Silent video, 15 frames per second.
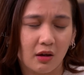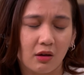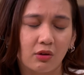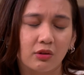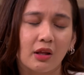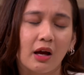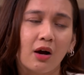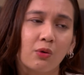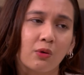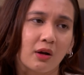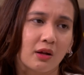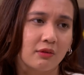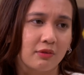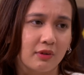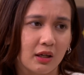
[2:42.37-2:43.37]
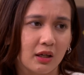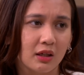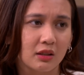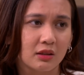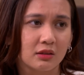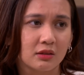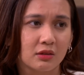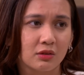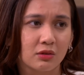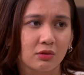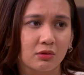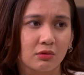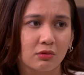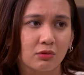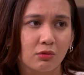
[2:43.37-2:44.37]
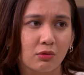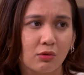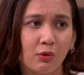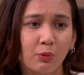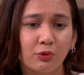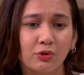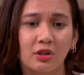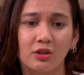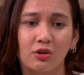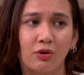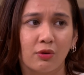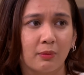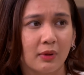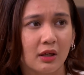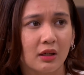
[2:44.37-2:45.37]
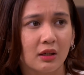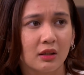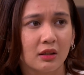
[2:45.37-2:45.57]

Lo tahu kan, Fa? Gue punya trauma.